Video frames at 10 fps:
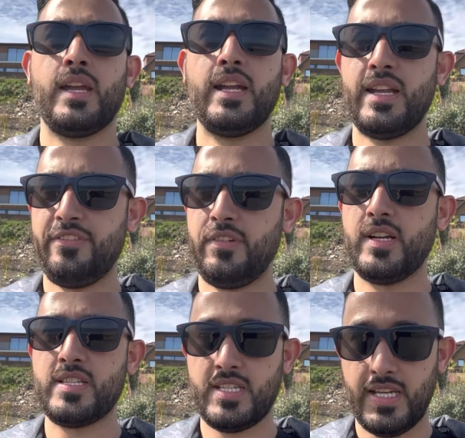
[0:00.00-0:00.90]

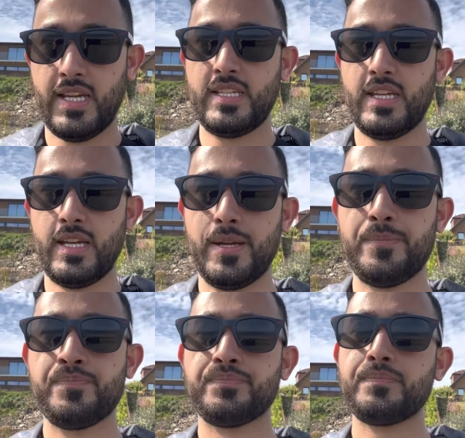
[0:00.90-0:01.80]
इनडेफिनेट स्टे का ये है
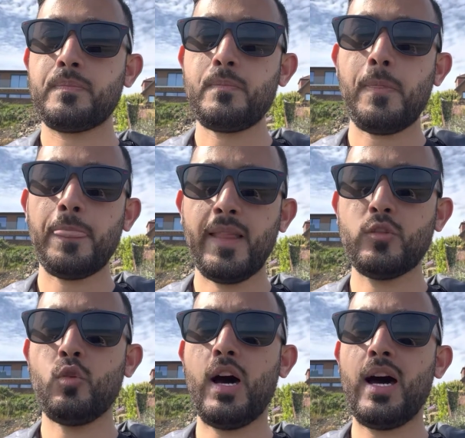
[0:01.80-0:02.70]

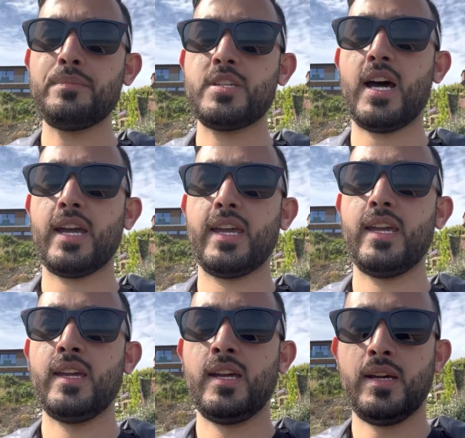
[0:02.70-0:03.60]
तो आप जाके
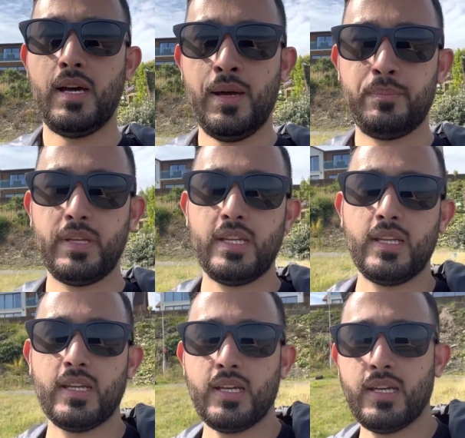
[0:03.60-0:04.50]
अपनी
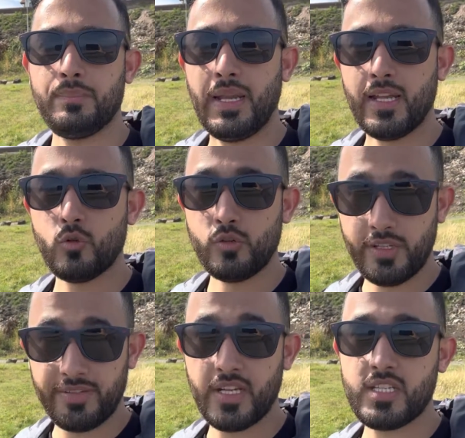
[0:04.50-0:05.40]
पहले खुद
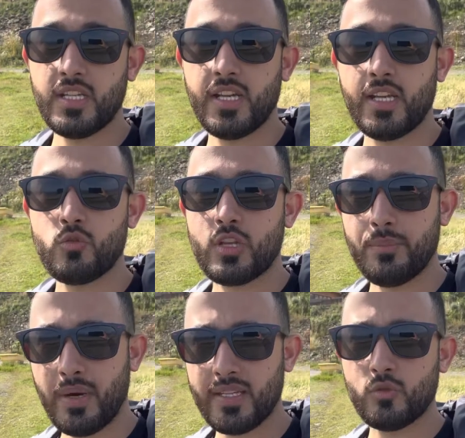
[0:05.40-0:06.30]
रिसर्चिंग करें उसके
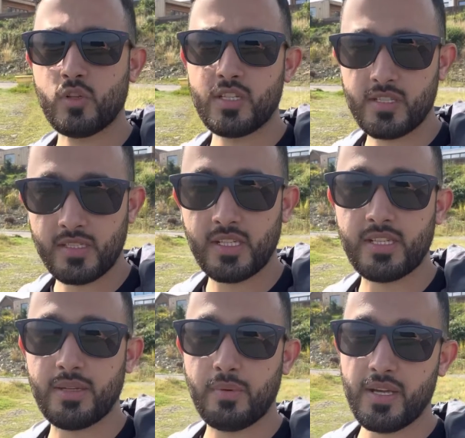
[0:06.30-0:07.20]
बाद उन कंसल्टेंट
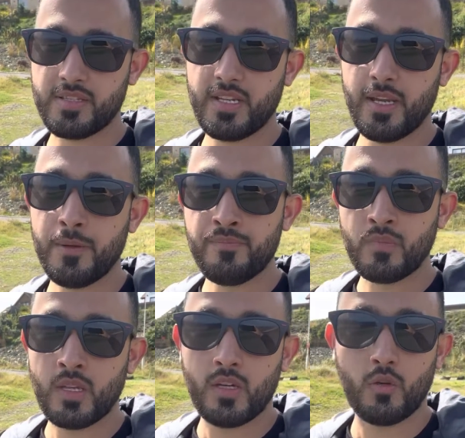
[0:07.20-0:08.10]
के पास जाएँ
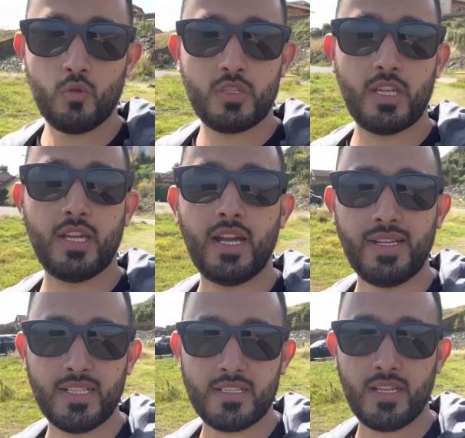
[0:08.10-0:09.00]
उनसे
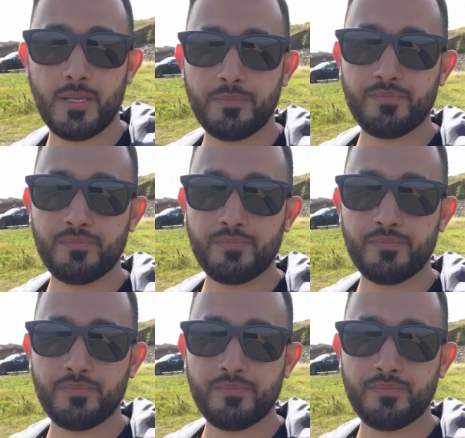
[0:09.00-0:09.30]
गाइडेंस लें